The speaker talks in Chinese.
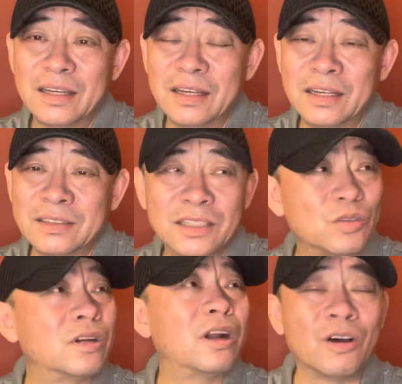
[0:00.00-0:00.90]
啊，你看
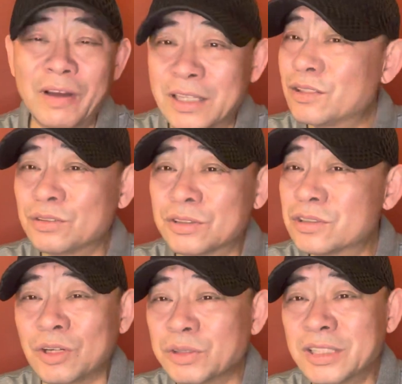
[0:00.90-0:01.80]
多少老外他都
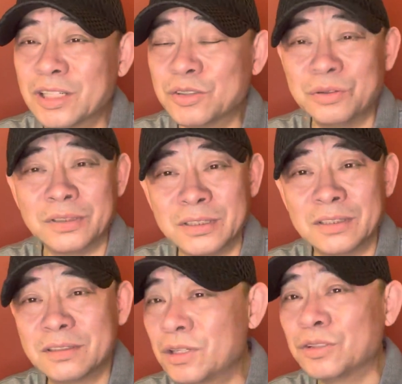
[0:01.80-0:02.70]
熟悉那个曲子，
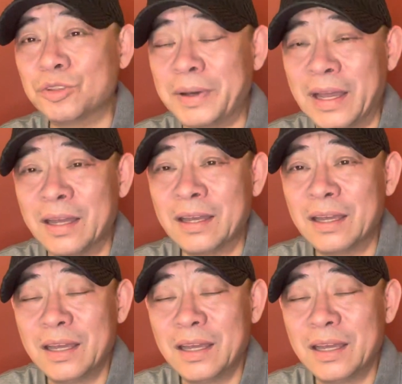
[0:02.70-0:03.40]
那曲牌。